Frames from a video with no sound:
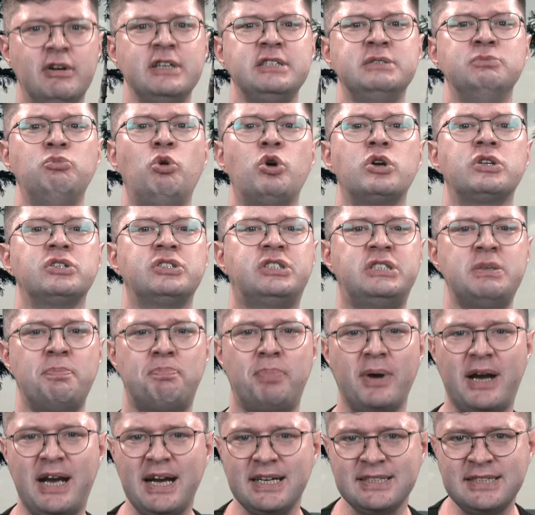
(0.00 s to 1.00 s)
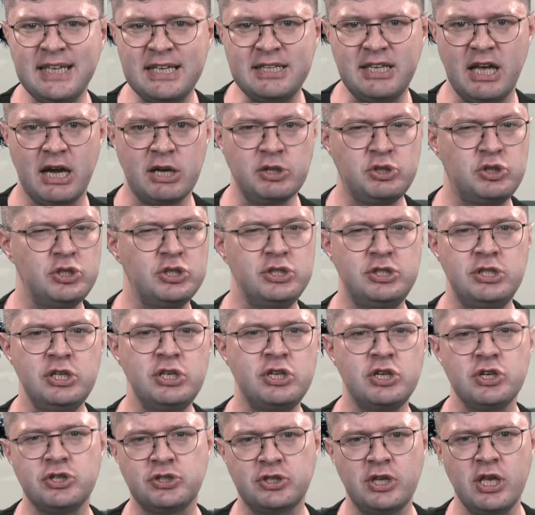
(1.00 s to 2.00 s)
возможности показать
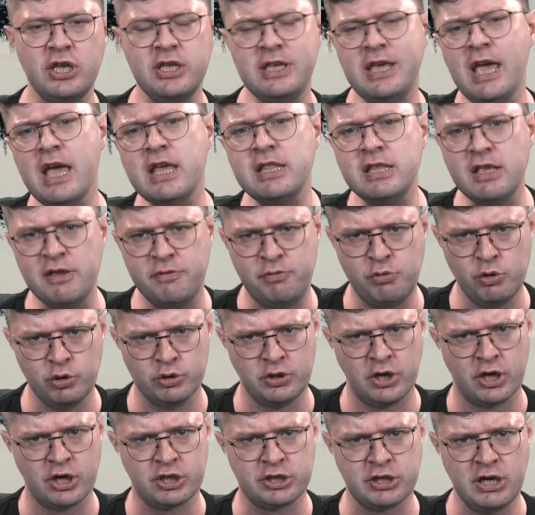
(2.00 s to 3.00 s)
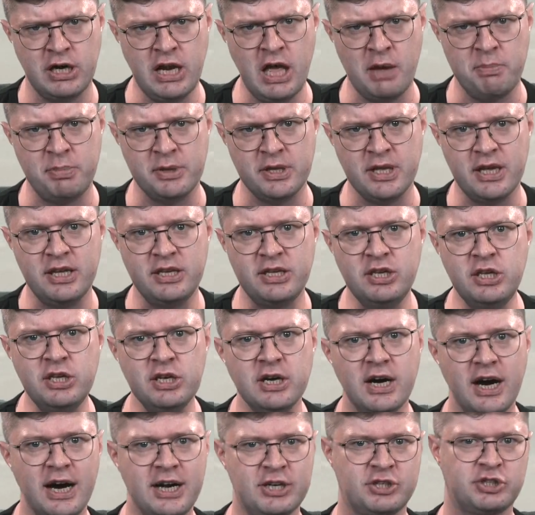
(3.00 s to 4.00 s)
артистический гений Федора Шаляпина
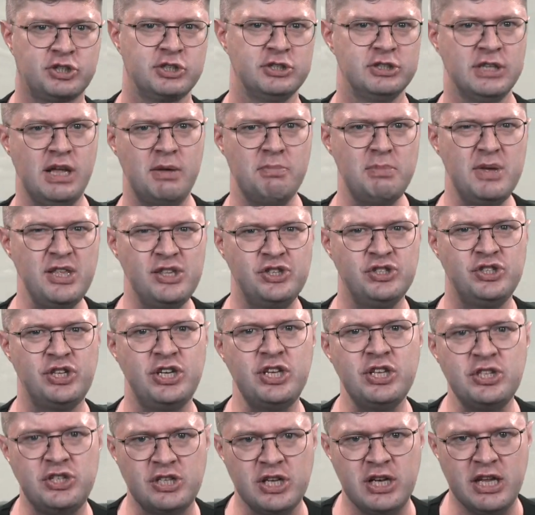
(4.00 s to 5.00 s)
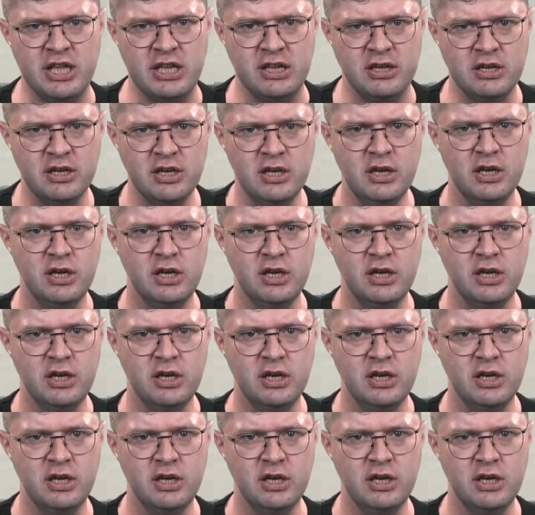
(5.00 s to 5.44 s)
и ошеломить зрителей